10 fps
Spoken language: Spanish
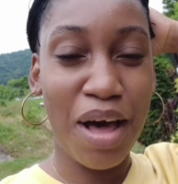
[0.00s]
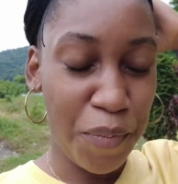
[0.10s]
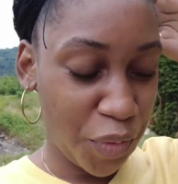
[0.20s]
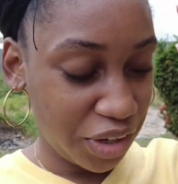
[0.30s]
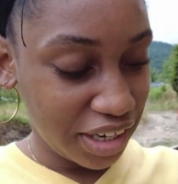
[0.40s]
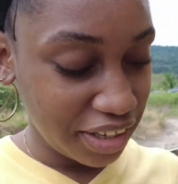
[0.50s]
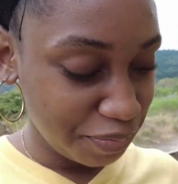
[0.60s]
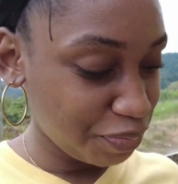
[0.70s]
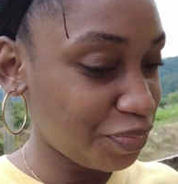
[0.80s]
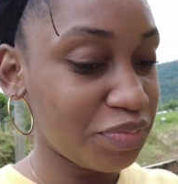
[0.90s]
Sambo Creek.
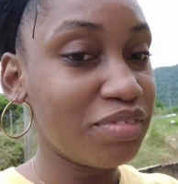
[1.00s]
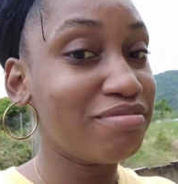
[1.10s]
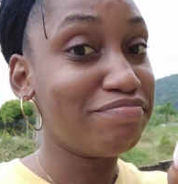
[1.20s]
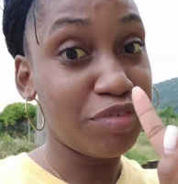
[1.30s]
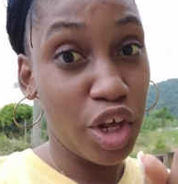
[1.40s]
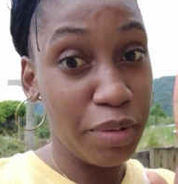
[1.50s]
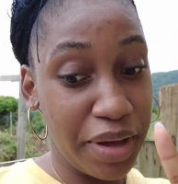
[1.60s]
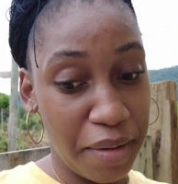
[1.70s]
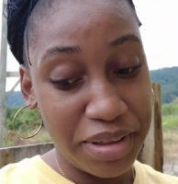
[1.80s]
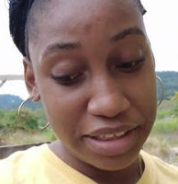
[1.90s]
No les
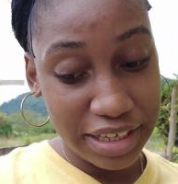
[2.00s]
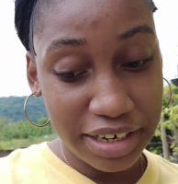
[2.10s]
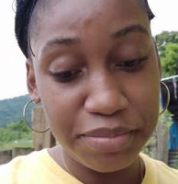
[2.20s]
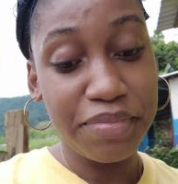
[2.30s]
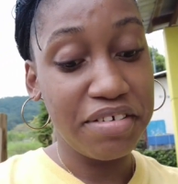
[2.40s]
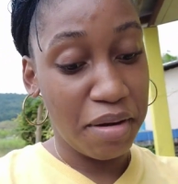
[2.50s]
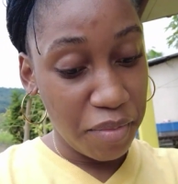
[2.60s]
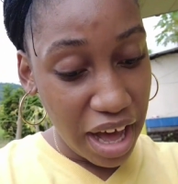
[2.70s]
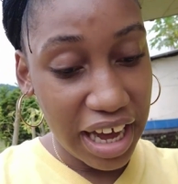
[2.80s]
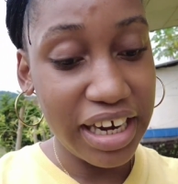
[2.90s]
voy a mentir, y
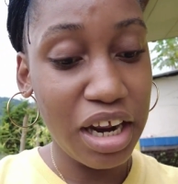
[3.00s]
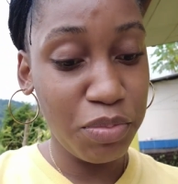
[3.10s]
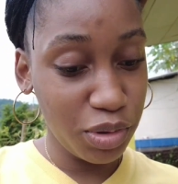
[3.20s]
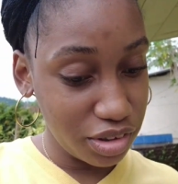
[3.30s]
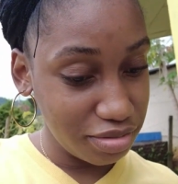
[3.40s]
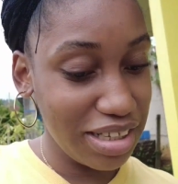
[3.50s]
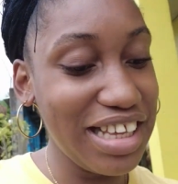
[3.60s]
vamos a agarrar bus.